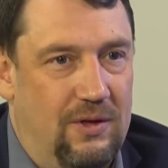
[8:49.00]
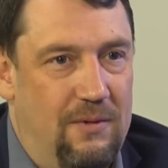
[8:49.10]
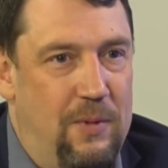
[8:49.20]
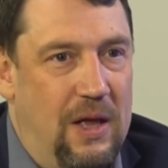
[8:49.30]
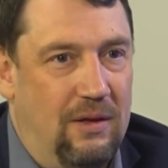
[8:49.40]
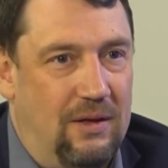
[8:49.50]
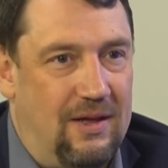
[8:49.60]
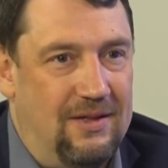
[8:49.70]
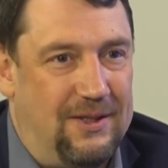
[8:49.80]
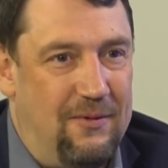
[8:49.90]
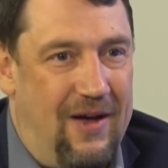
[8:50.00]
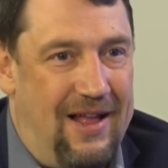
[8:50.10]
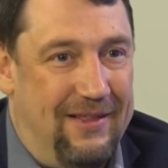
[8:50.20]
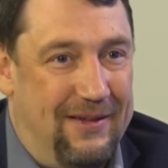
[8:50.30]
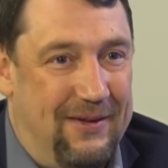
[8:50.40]
и пел, и
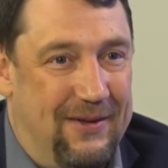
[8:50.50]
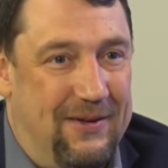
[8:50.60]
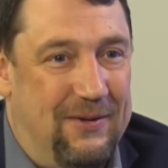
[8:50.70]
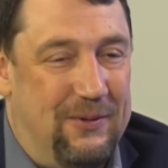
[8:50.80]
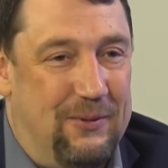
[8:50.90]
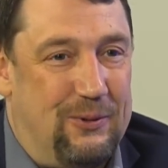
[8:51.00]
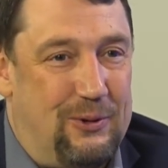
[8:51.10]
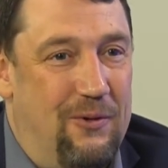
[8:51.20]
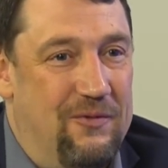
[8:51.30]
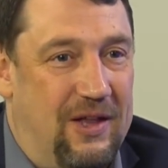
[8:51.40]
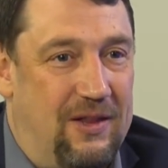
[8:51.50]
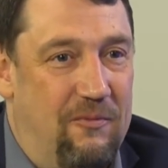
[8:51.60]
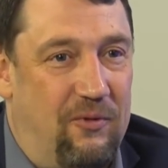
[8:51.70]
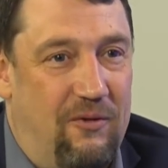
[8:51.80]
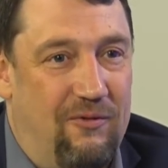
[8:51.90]
танцевал, и условно
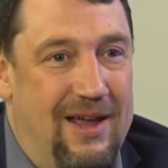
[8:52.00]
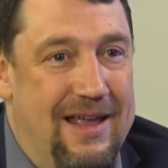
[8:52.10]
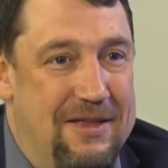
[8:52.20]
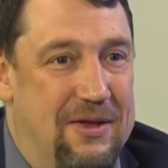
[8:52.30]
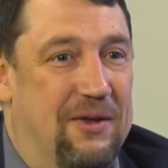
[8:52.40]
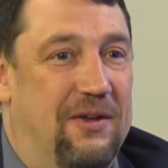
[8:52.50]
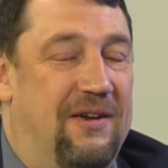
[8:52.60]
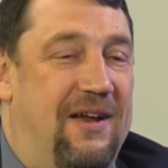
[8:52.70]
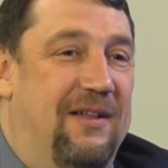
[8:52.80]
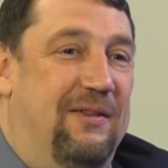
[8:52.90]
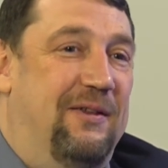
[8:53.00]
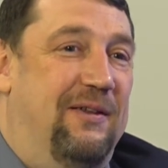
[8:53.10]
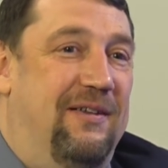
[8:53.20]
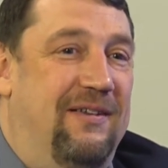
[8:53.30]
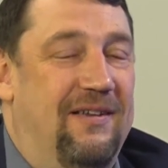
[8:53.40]
там в КВН играл,
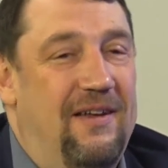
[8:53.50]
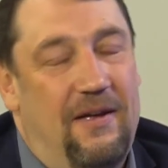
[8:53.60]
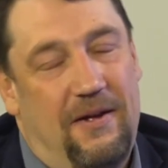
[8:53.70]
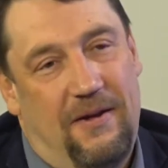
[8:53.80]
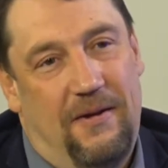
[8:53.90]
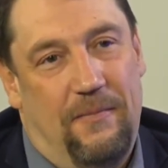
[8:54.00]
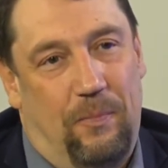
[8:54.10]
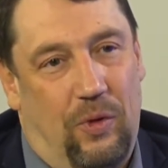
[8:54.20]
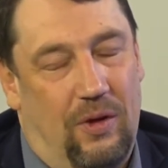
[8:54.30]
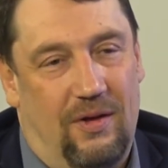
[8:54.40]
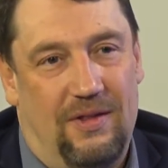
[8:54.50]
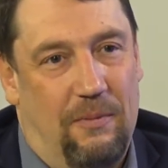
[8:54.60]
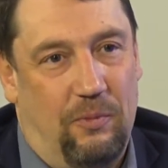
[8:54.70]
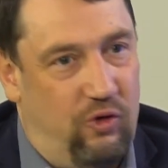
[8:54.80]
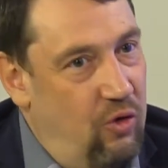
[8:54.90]
и э,
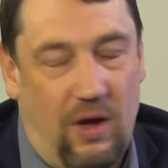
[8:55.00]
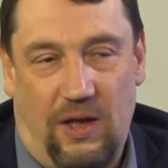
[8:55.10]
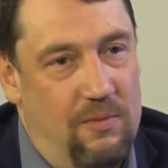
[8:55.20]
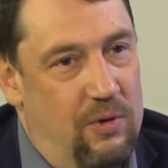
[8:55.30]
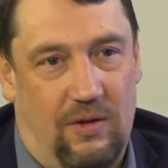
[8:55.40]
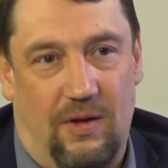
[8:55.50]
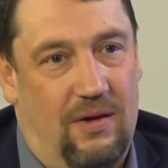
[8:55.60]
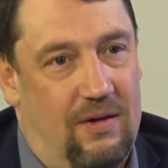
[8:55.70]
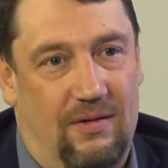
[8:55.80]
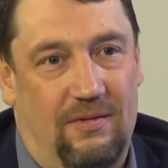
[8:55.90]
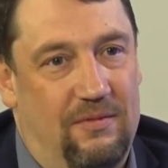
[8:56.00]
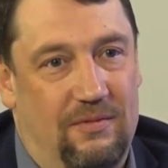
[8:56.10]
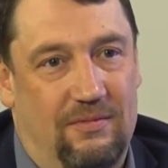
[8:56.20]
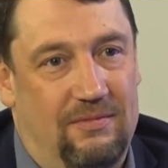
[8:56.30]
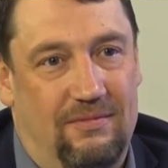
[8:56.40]
там еще какими-то
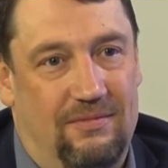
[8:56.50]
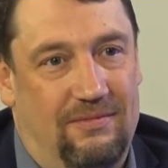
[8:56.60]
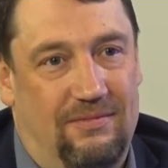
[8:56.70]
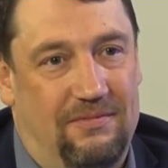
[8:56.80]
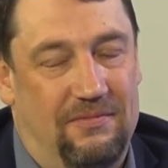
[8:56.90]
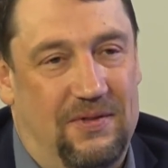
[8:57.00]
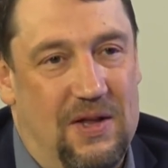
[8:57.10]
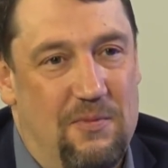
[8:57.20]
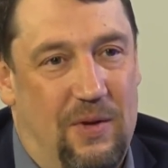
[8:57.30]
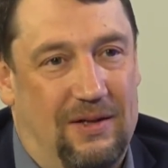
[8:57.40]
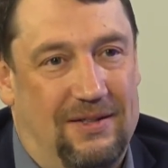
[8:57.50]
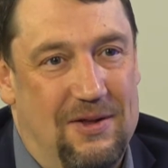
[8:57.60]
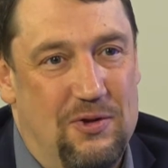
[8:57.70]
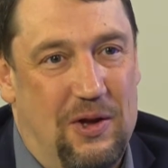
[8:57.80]
э, занимался